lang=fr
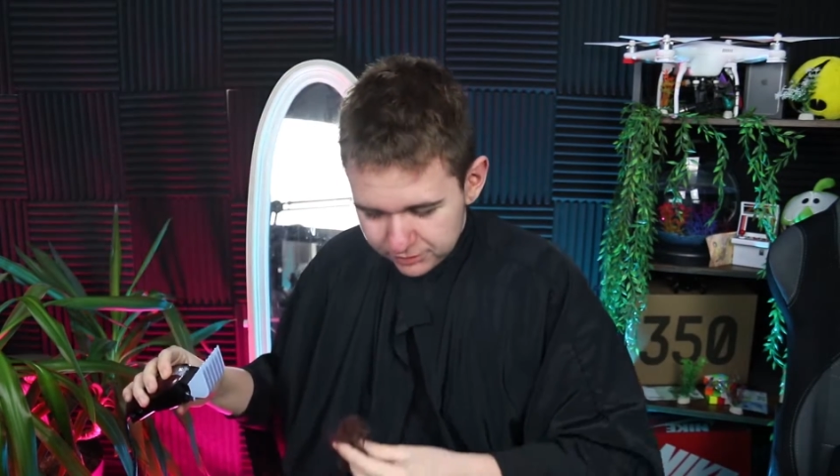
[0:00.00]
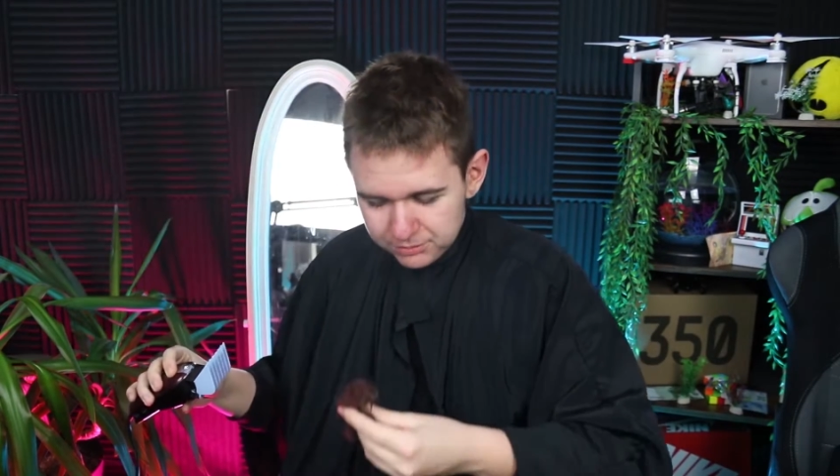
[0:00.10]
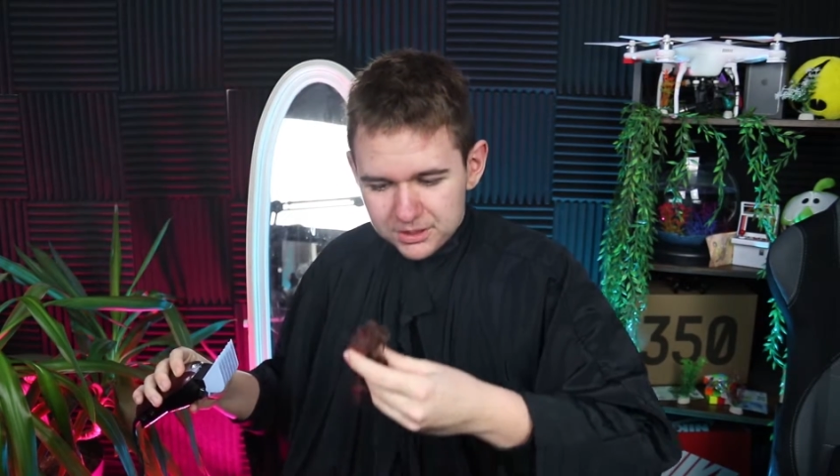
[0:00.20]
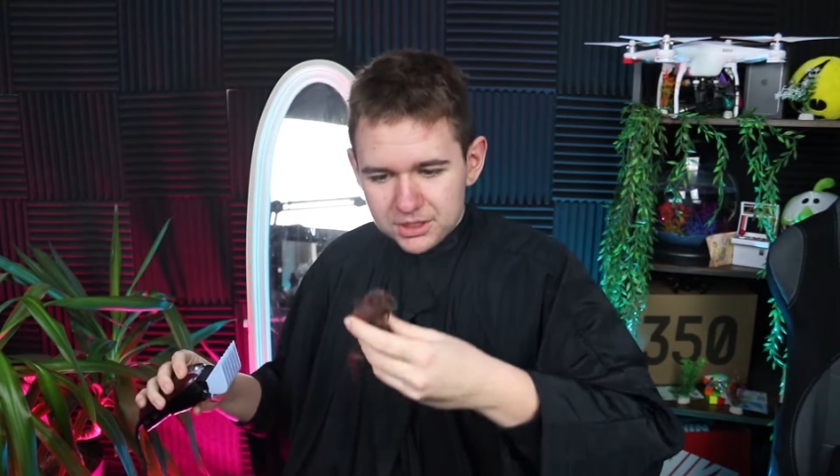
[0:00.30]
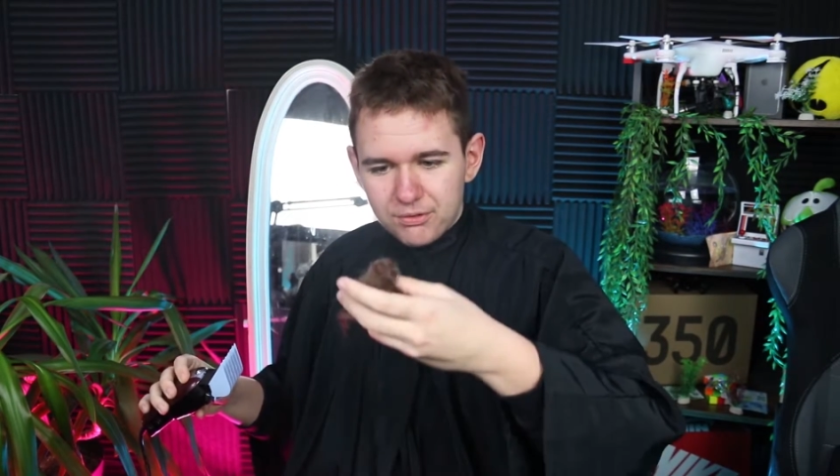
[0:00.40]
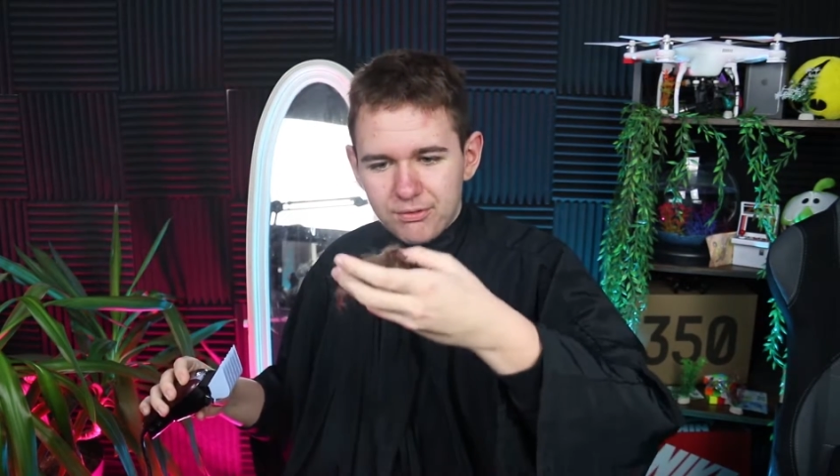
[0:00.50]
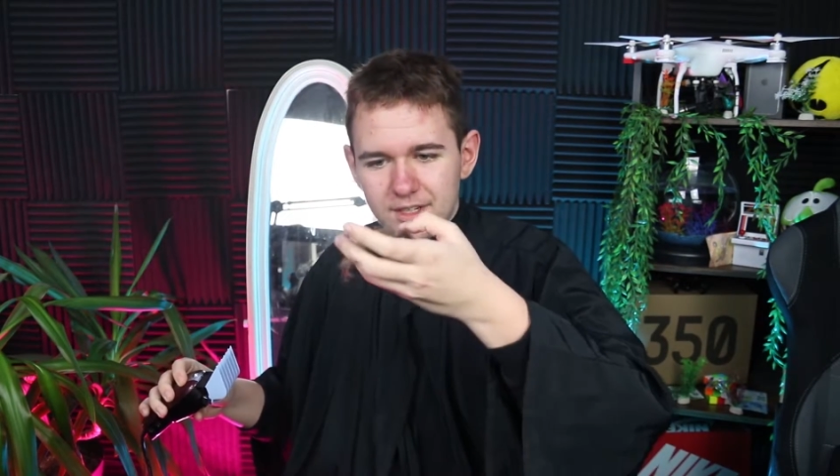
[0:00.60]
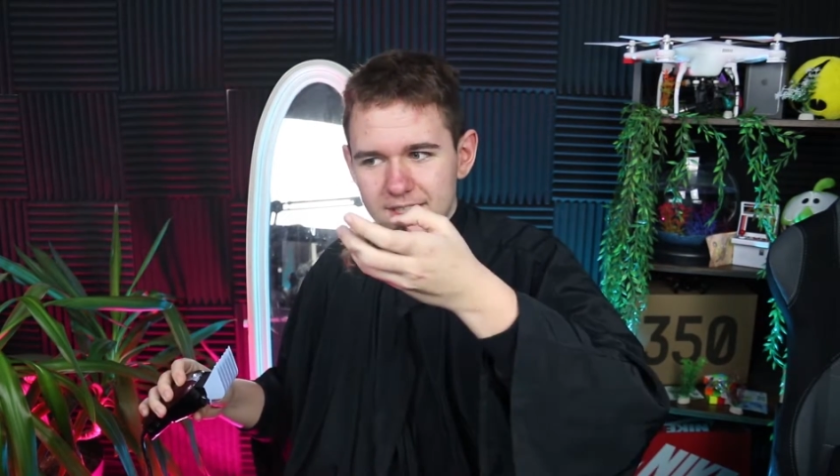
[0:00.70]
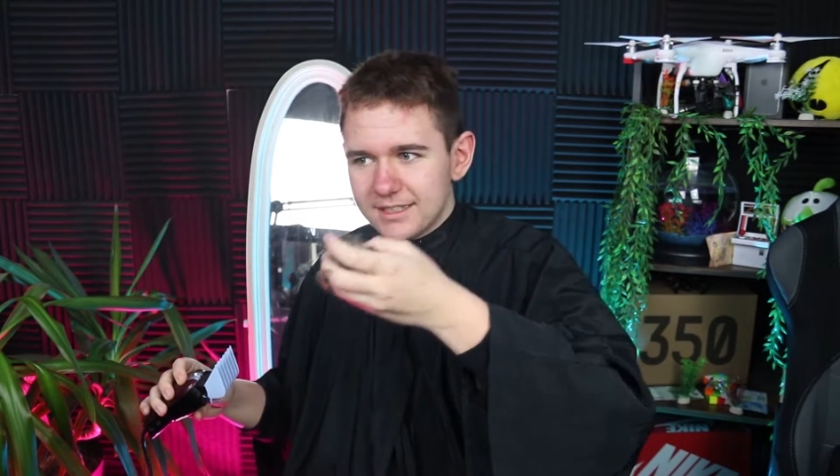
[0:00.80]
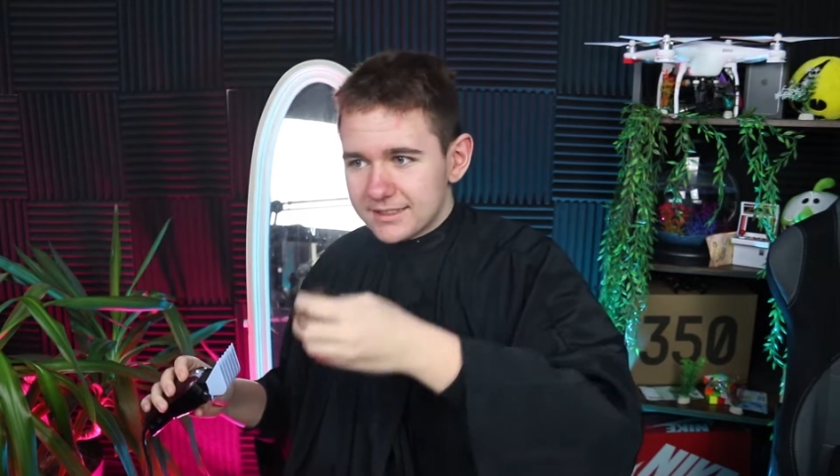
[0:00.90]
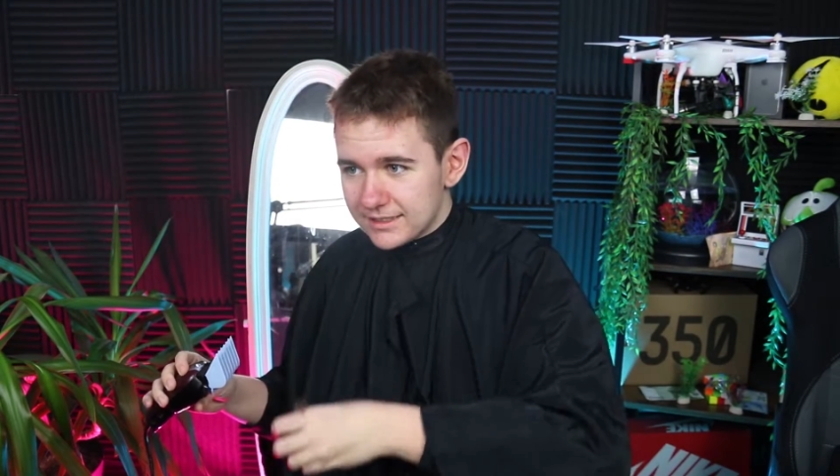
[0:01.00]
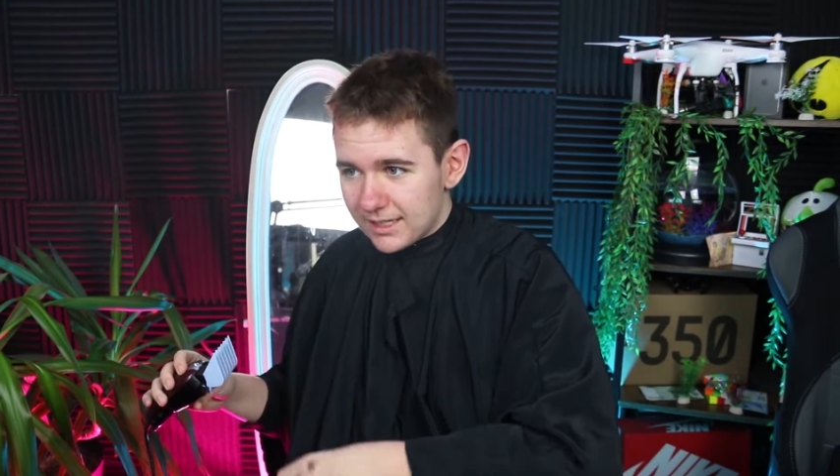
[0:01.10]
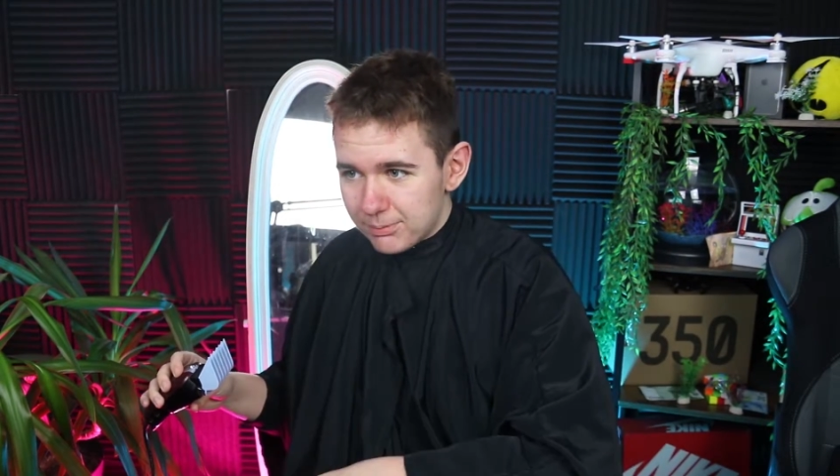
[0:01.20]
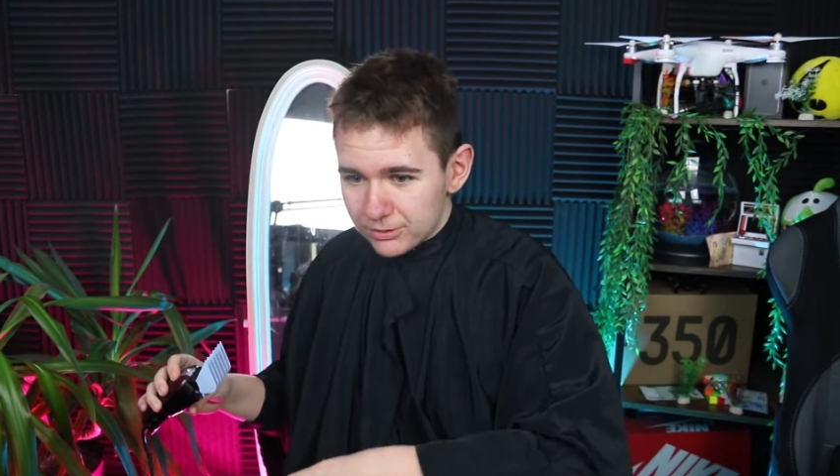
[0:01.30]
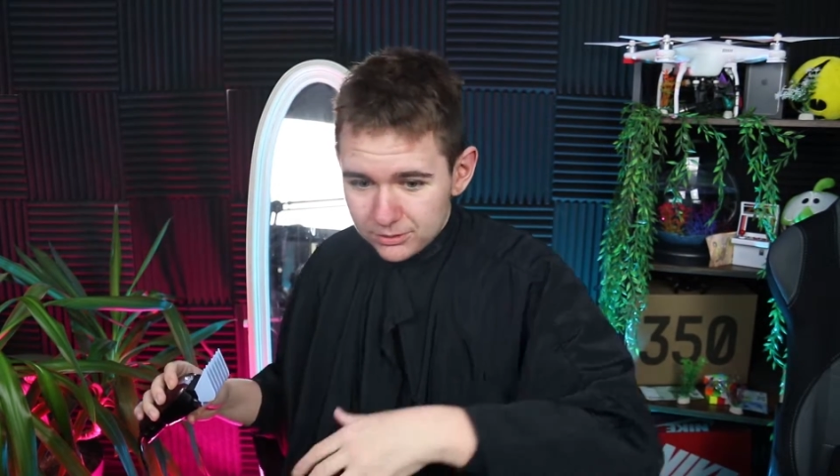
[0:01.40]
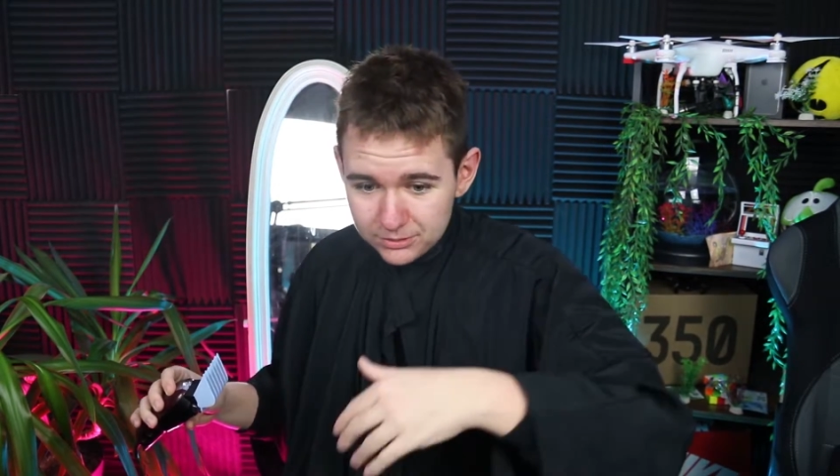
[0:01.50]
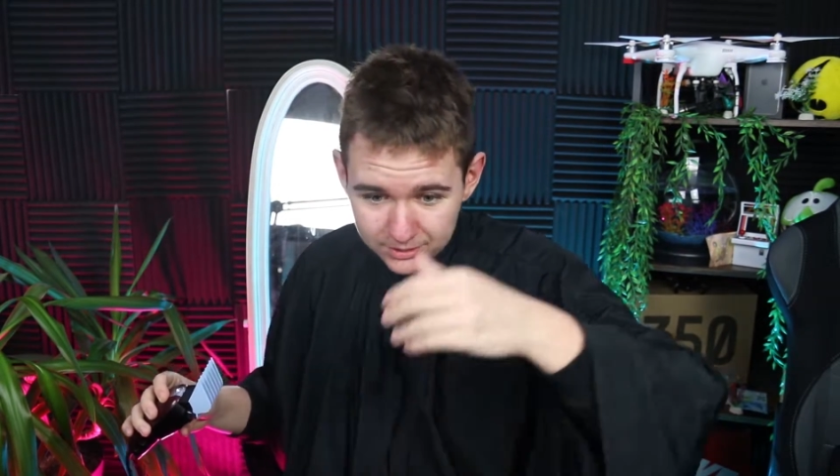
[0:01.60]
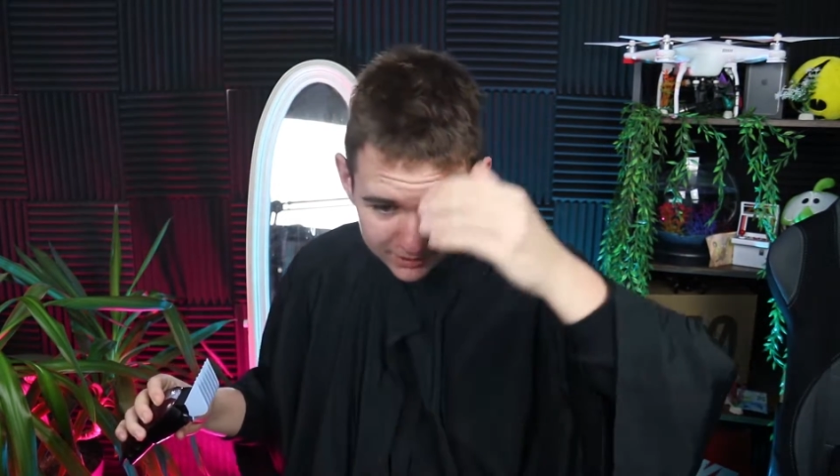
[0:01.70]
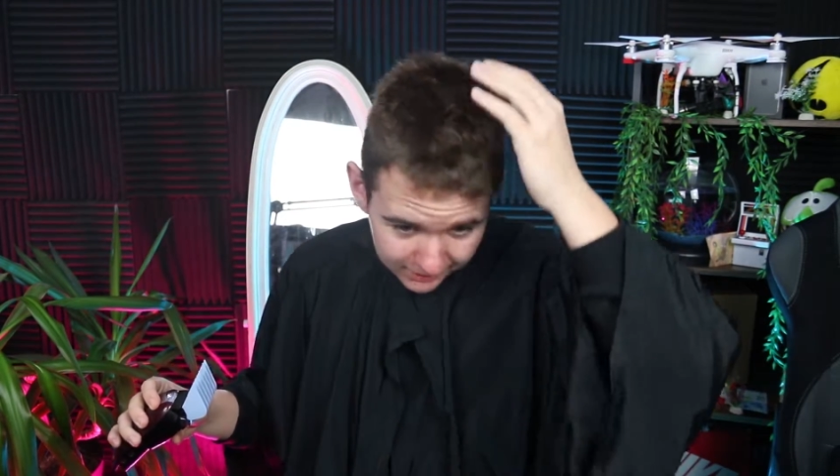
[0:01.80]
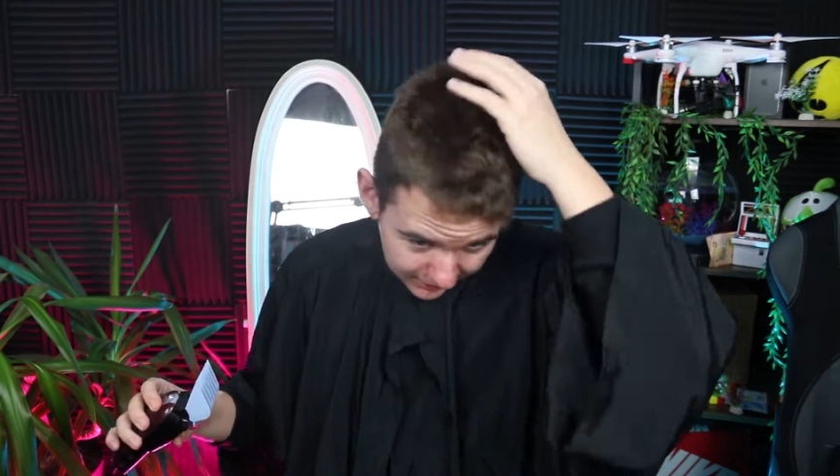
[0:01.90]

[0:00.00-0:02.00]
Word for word: tous mes cheveux, les gars, c'est n'importe quoi.